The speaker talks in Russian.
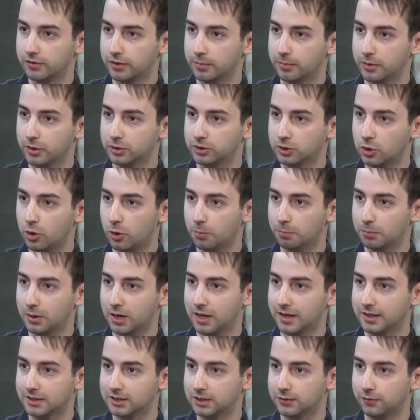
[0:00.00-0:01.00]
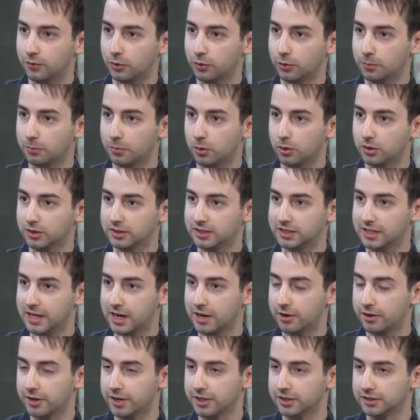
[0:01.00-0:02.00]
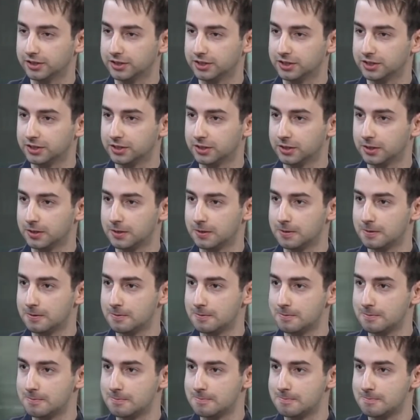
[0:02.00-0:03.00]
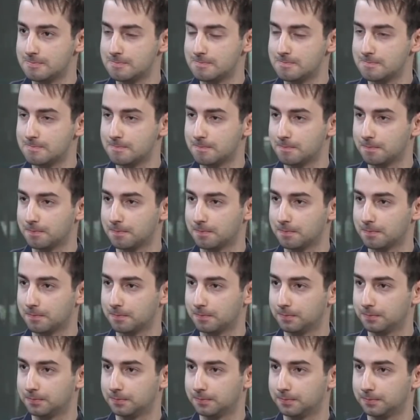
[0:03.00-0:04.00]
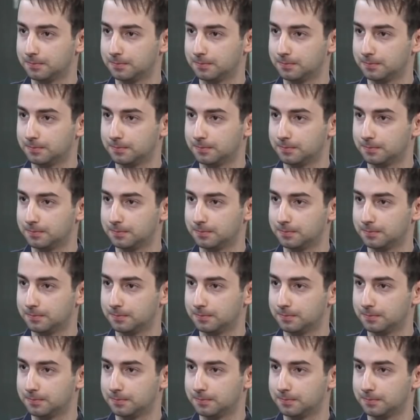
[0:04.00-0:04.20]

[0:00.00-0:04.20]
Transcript: самых сложных направлений внешней политики. Я думаю, что людям